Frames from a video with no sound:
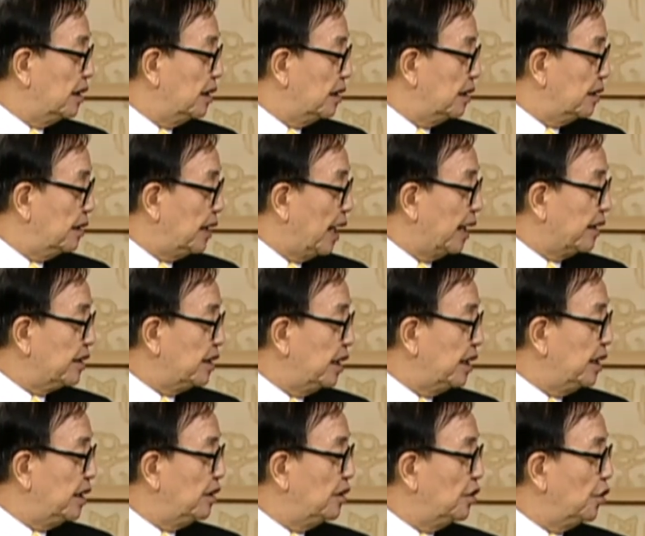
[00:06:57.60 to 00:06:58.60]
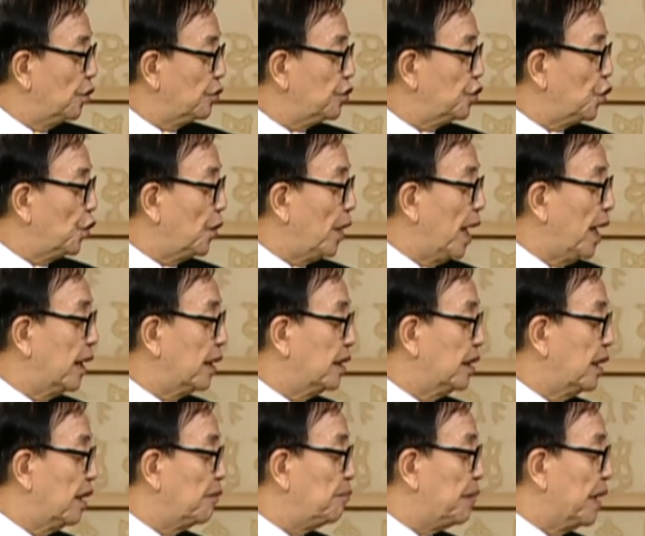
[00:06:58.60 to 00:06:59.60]
그 당시
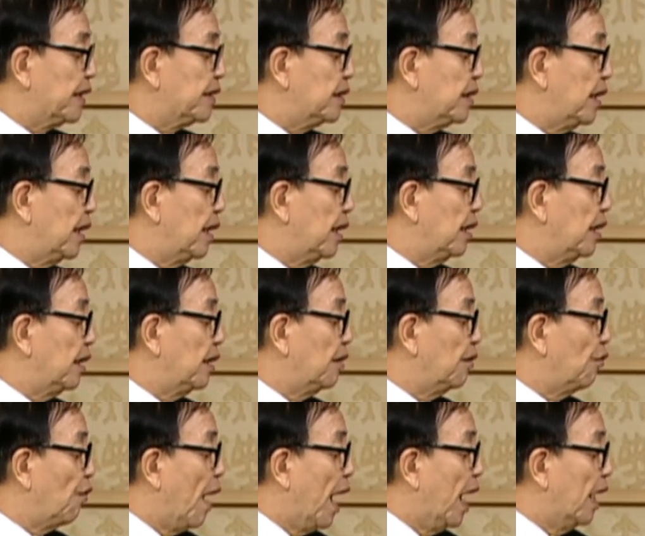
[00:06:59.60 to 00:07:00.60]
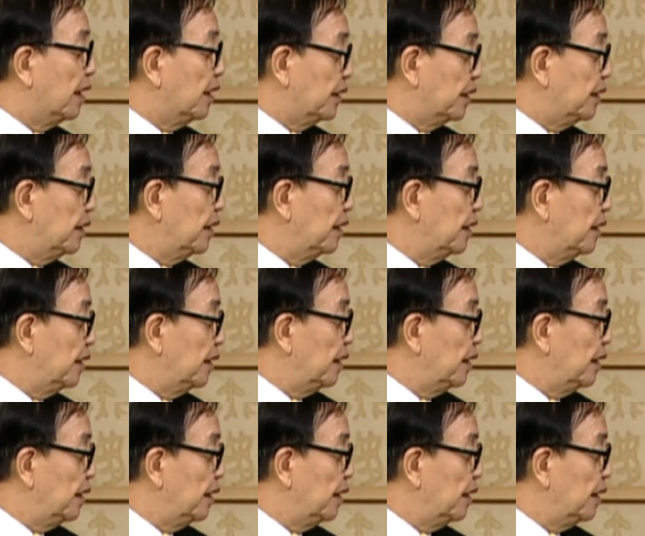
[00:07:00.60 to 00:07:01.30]
인덕천왕이라는 백제인 왕은